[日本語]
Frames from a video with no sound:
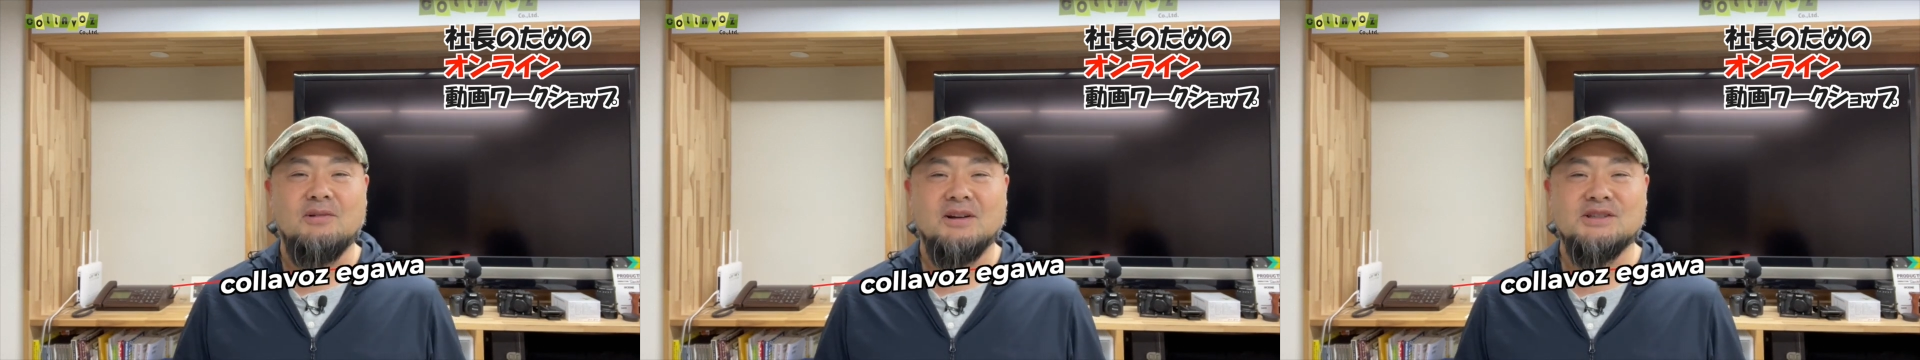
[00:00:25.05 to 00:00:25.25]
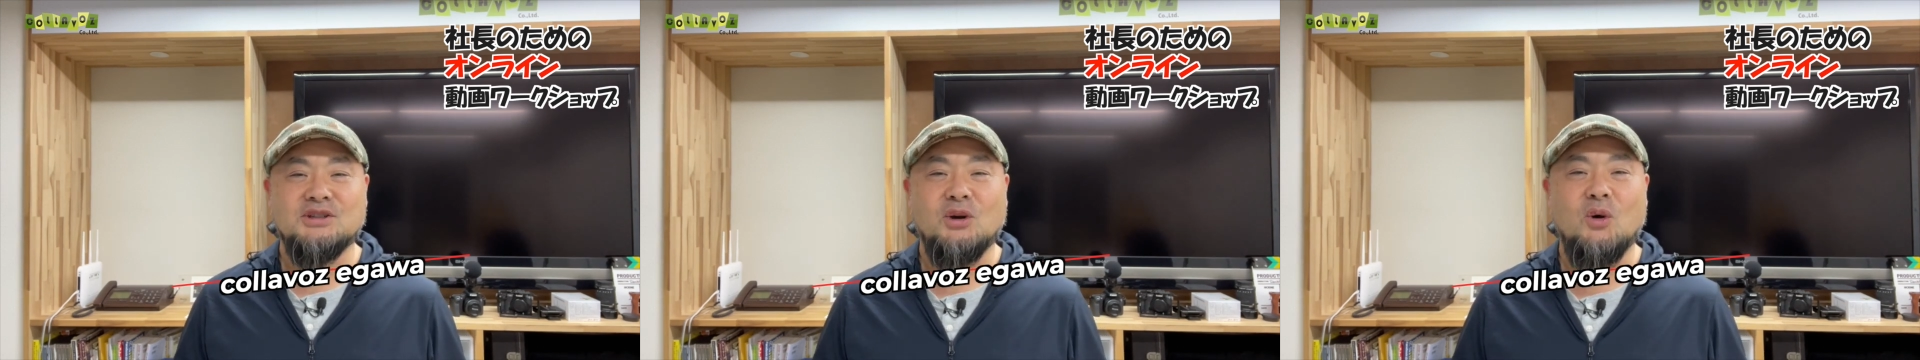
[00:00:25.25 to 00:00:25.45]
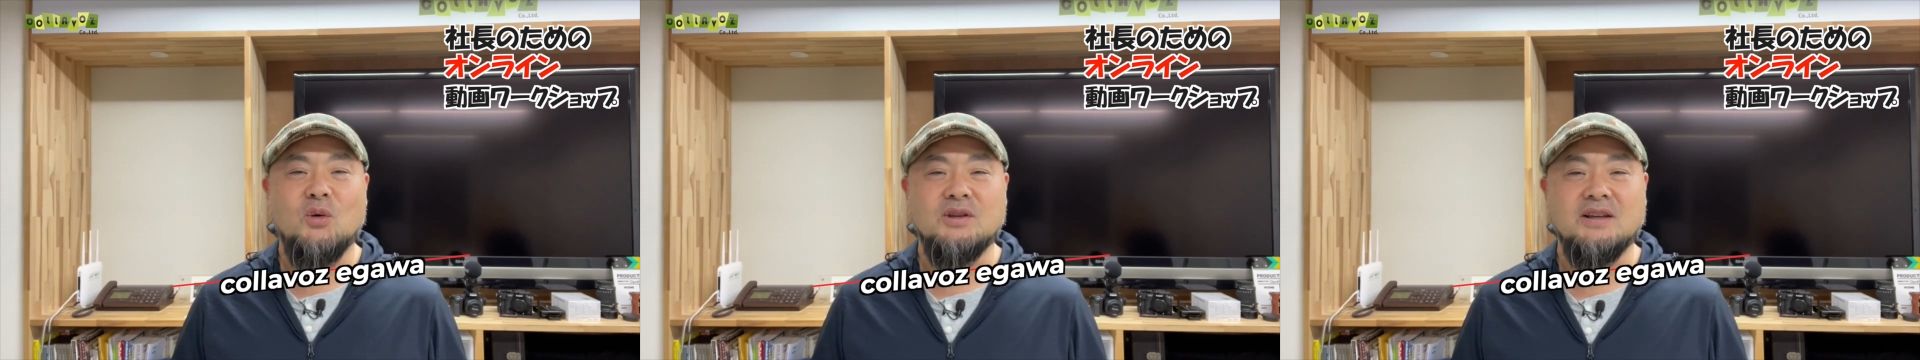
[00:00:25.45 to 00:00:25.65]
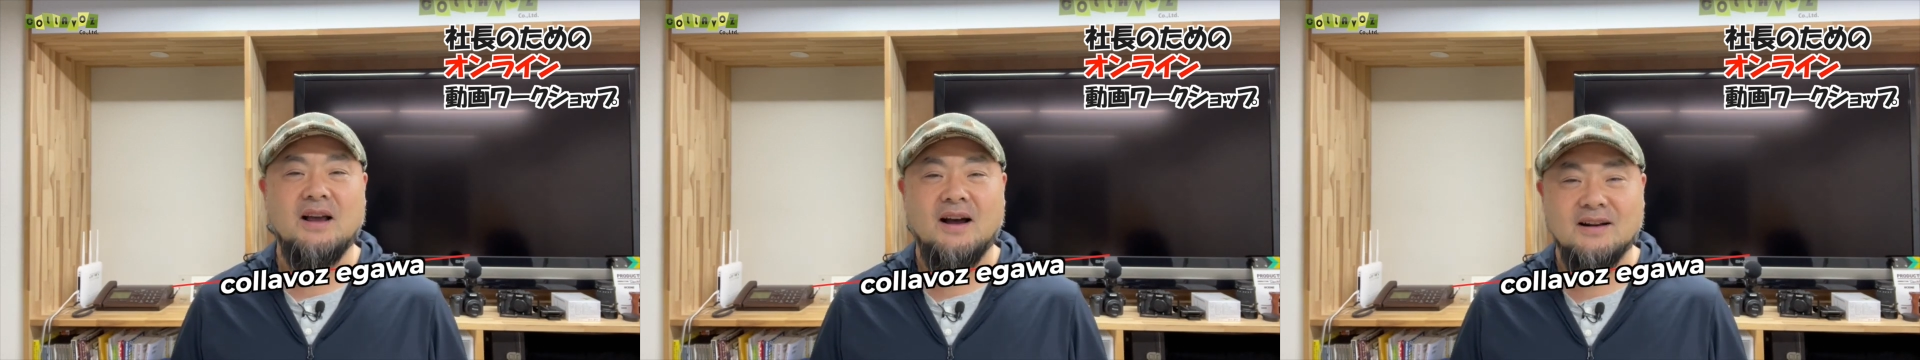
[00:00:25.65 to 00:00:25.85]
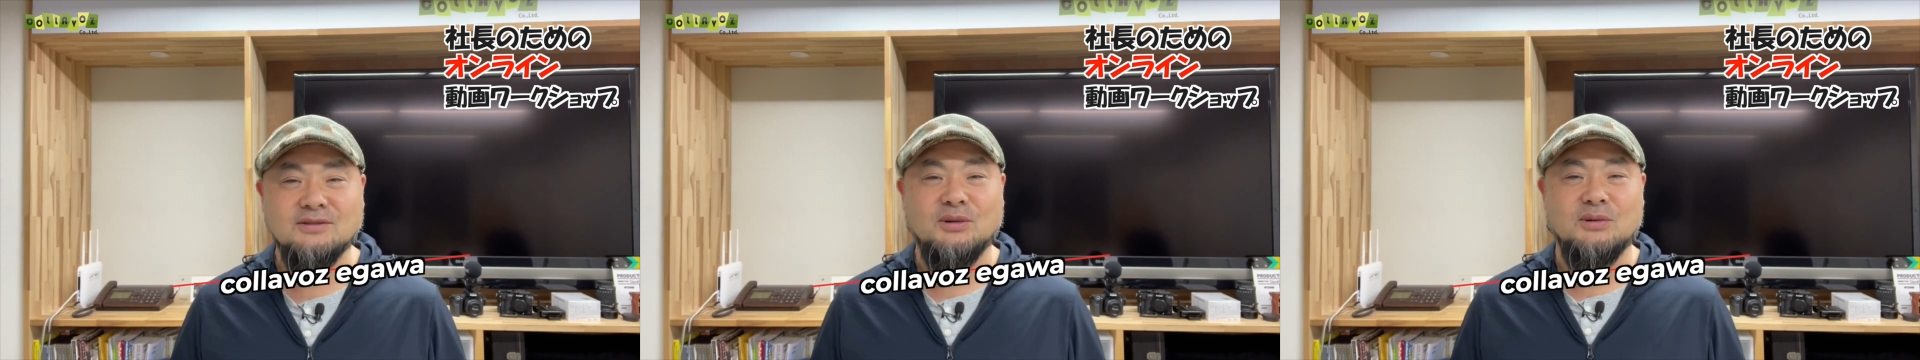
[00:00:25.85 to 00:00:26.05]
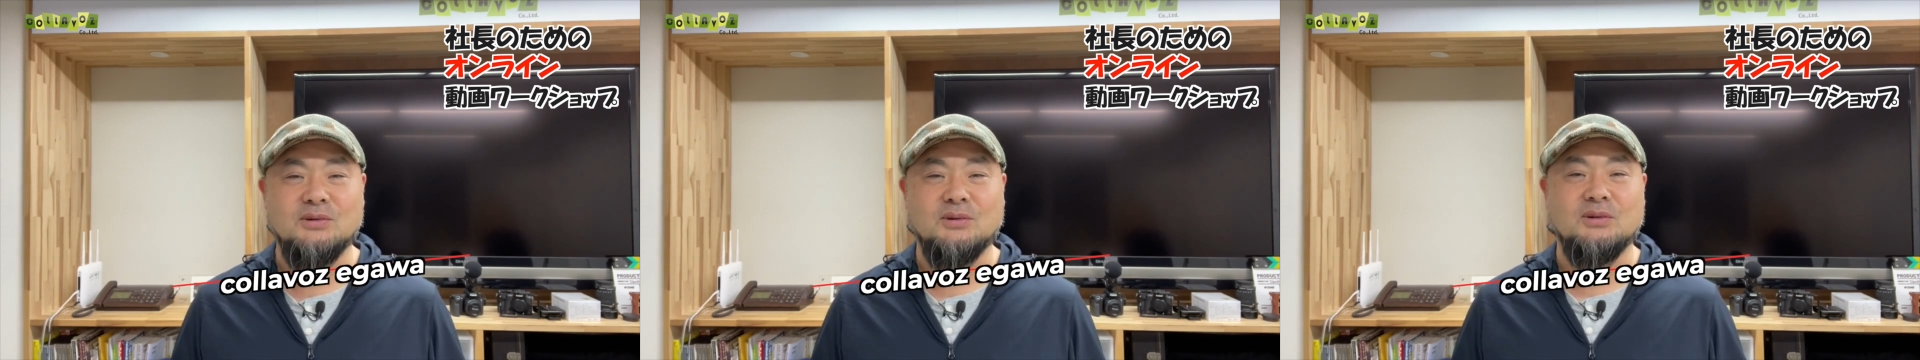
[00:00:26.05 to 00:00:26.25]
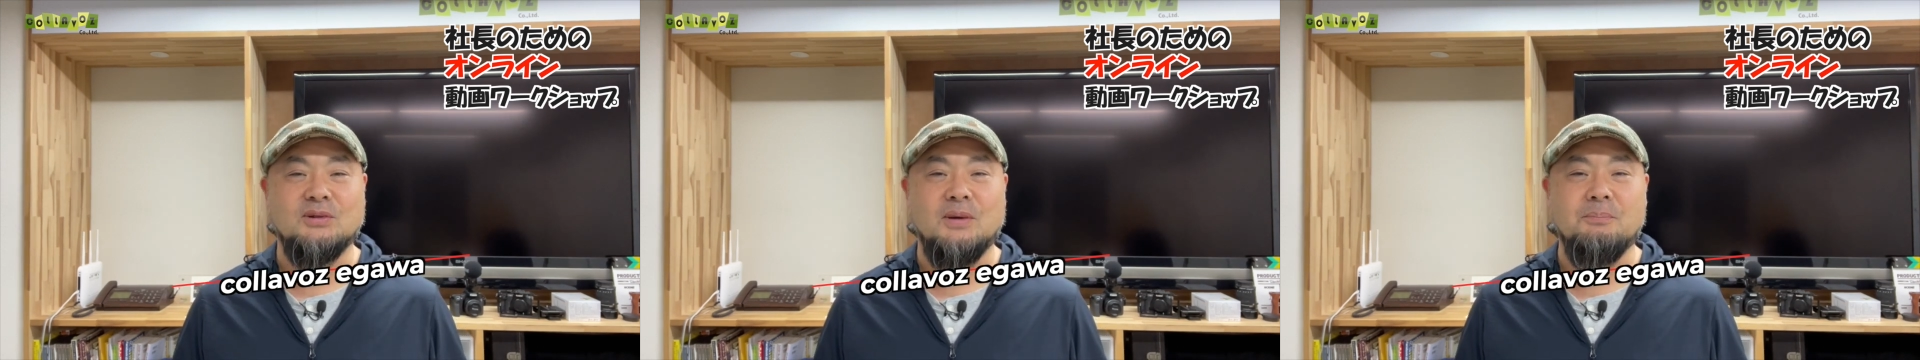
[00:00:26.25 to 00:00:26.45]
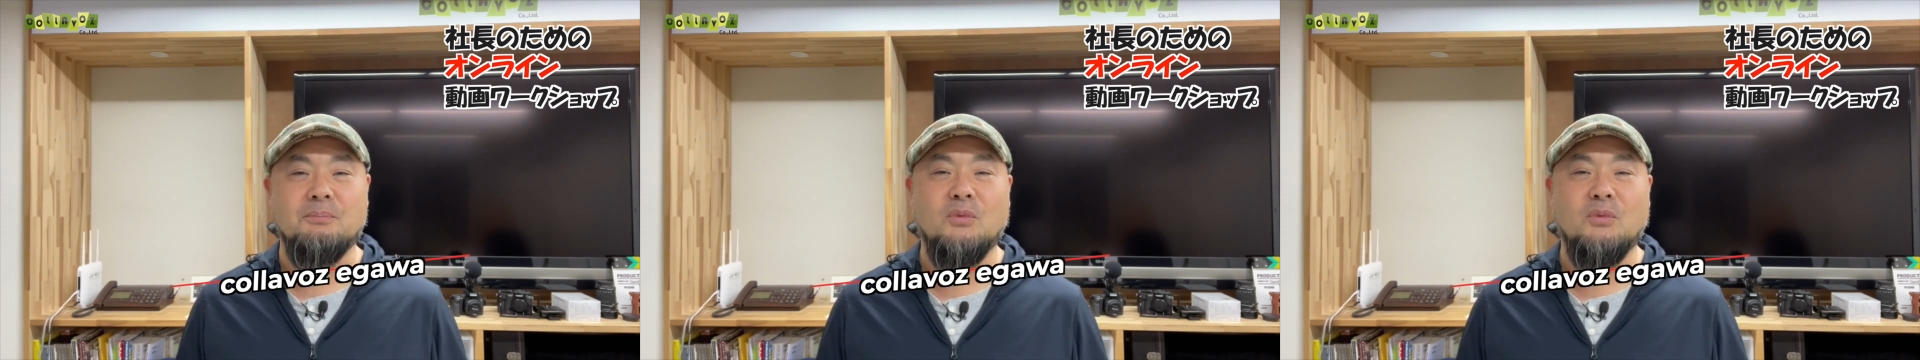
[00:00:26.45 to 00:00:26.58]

は商機があるということで、